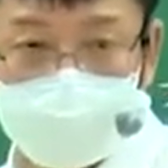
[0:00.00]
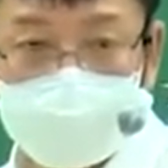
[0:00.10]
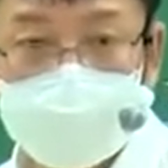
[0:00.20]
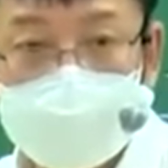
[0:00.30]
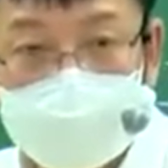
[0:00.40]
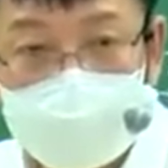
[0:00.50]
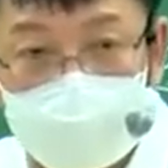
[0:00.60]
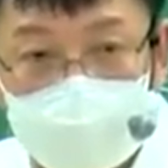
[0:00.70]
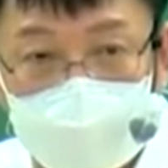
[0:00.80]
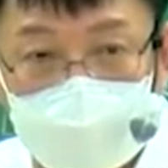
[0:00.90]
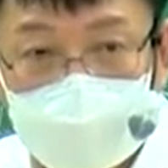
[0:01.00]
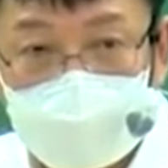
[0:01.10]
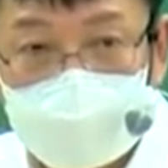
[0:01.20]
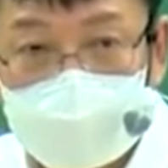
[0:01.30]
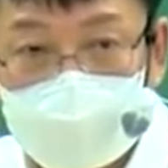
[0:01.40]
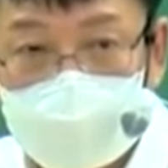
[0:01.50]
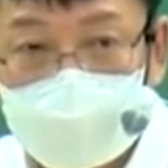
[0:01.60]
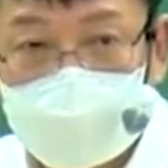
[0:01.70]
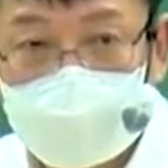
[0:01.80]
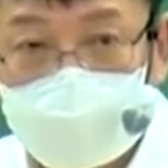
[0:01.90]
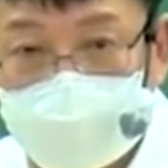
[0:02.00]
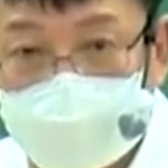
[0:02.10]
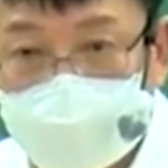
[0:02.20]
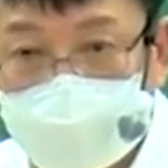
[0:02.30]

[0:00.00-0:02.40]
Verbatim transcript: 그렇게 표현하는 거야. 이해됐어요?